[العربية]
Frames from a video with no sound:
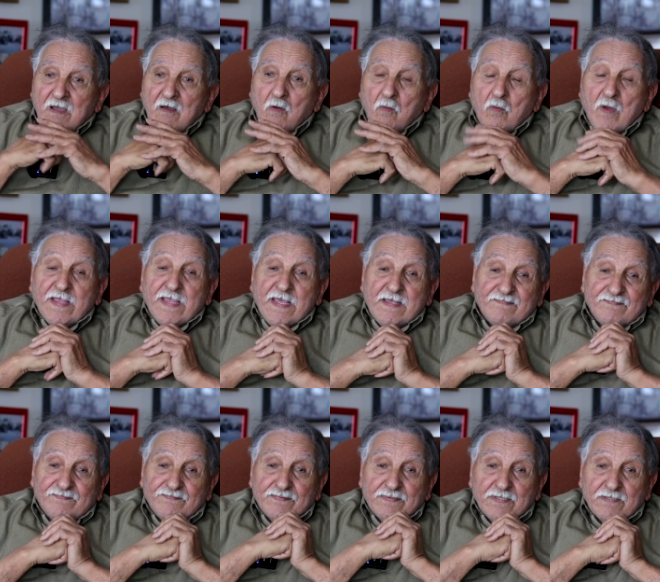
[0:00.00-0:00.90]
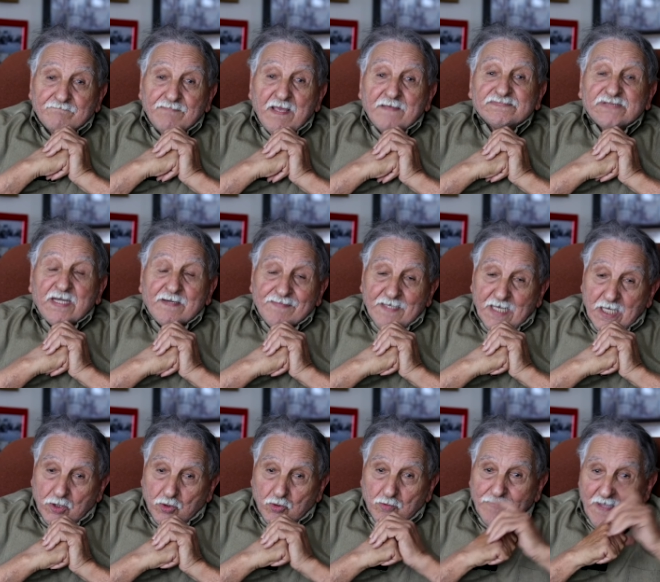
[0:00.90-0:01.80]
هو كان باب درب
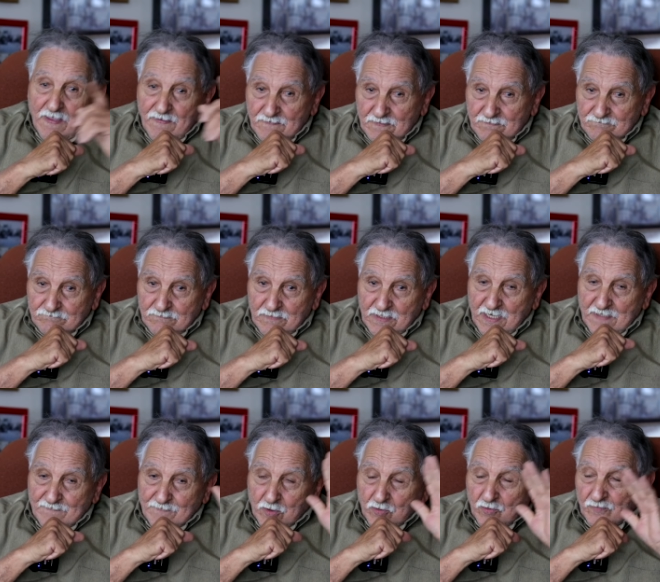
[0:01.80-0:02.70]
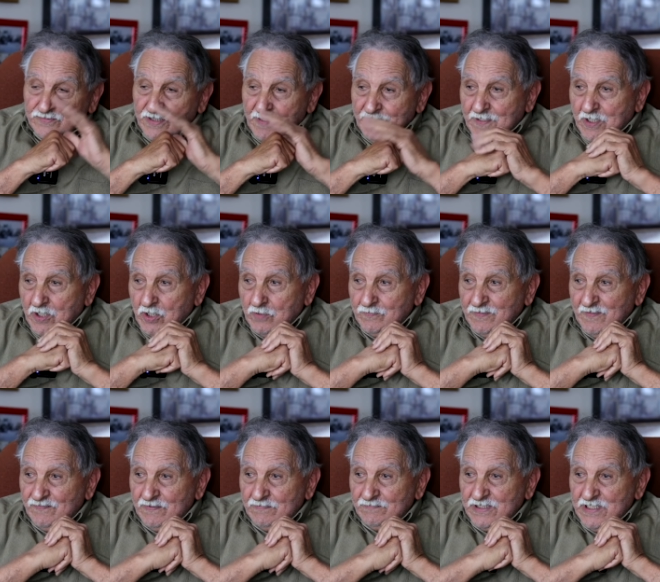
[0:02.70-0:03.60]
خروبة راه معروف درب خروبة
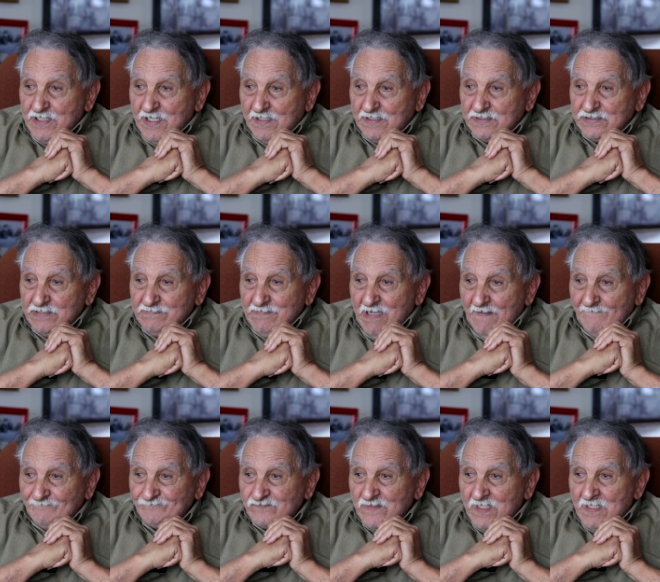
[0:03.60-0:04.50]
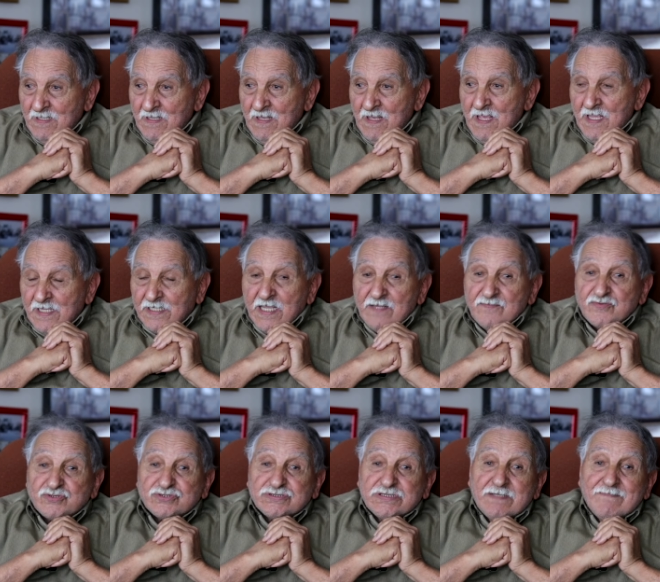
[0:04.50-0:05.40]
في المدينة القديمة كان
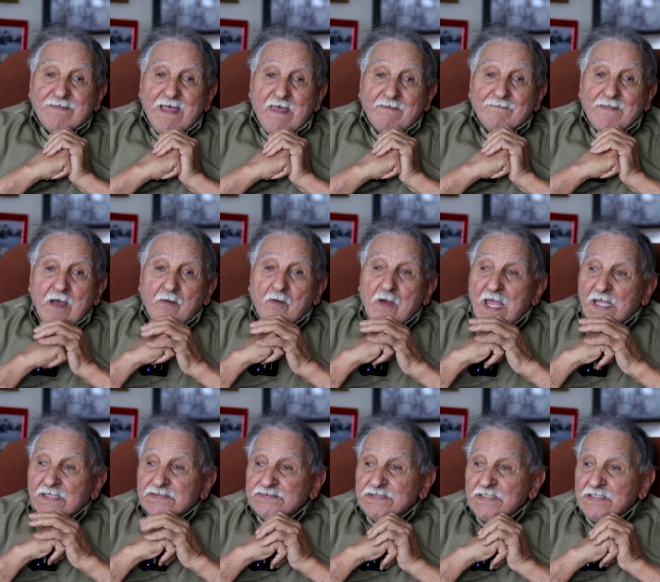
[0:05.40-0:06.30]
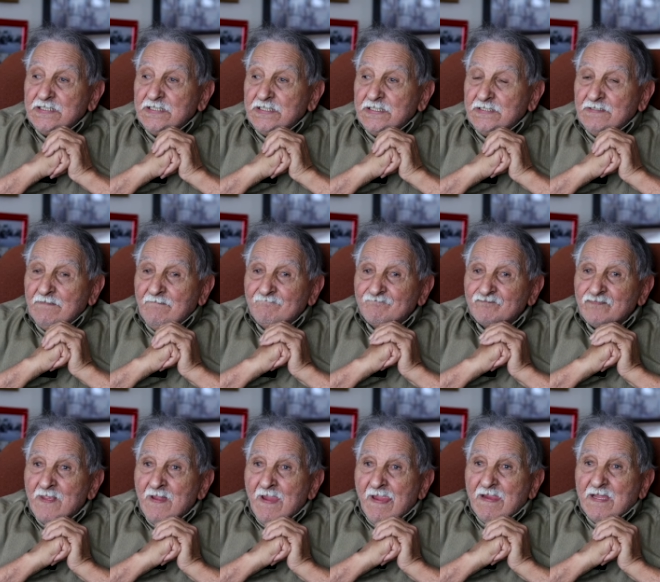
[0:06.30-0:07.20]
باجتماع مع واحد آه،
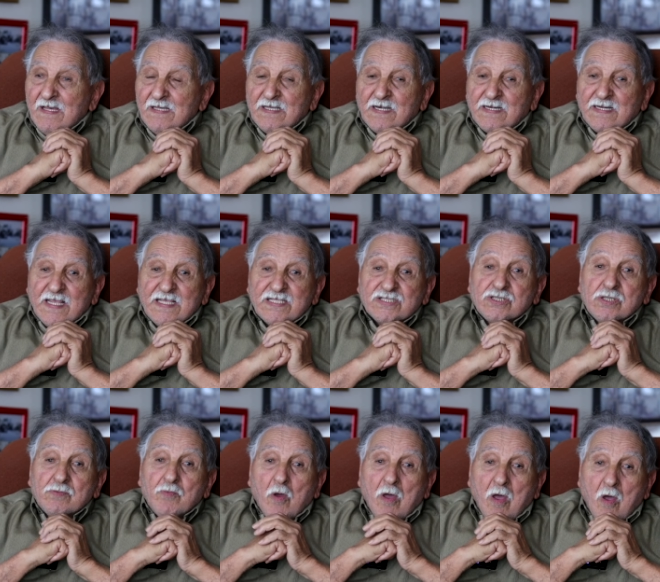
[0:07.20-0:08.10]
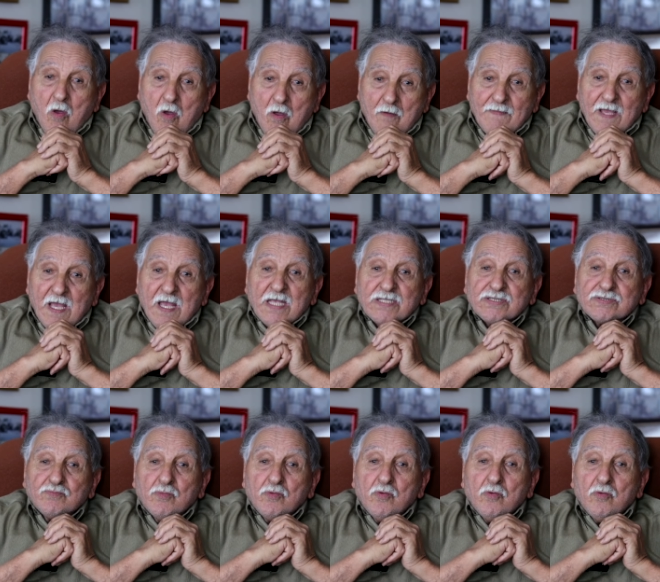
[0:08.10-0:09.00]
الرئيس المقاومة
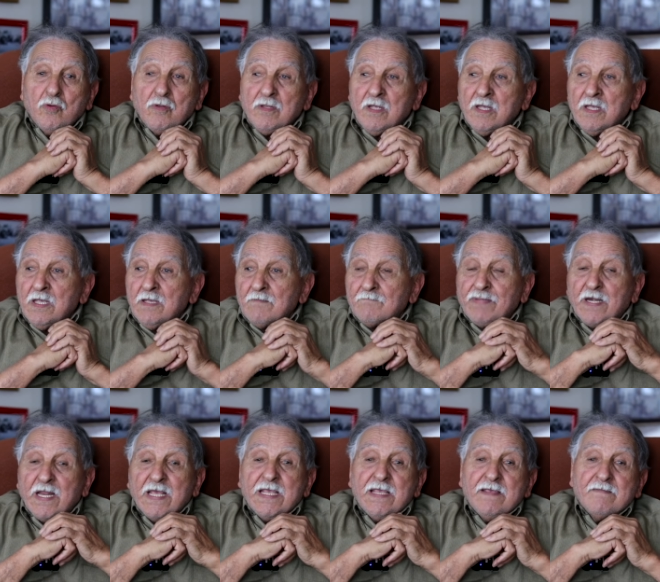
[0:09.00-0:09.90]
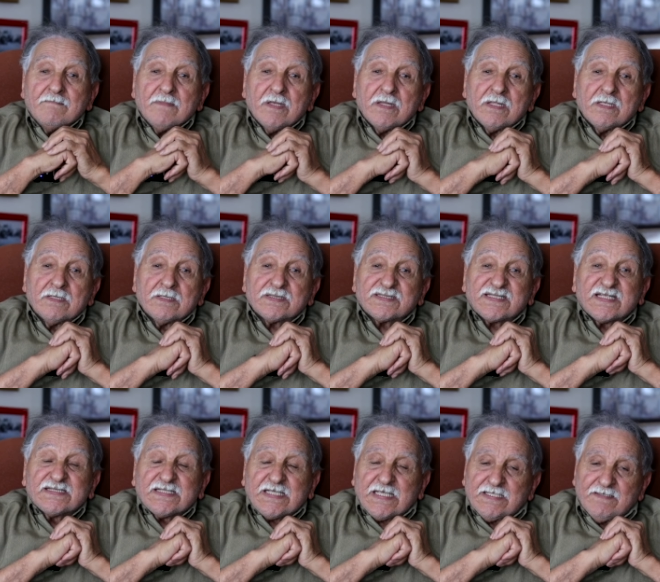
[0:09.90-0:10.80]
اسمه إبراهيم
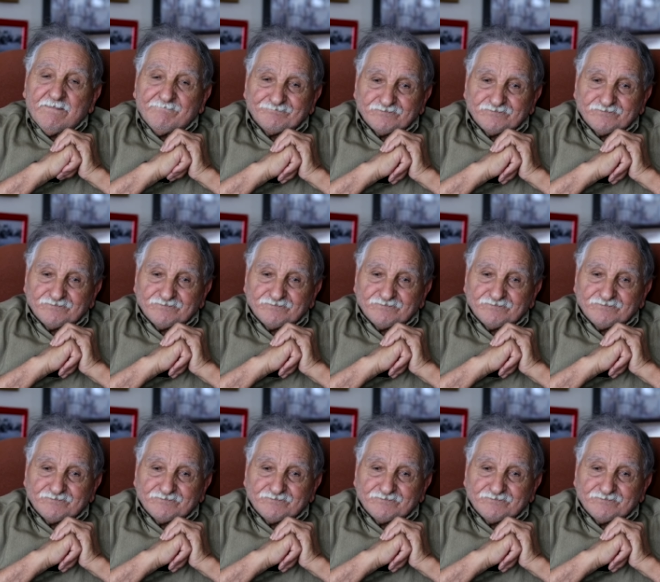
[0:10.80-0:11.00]
صدقي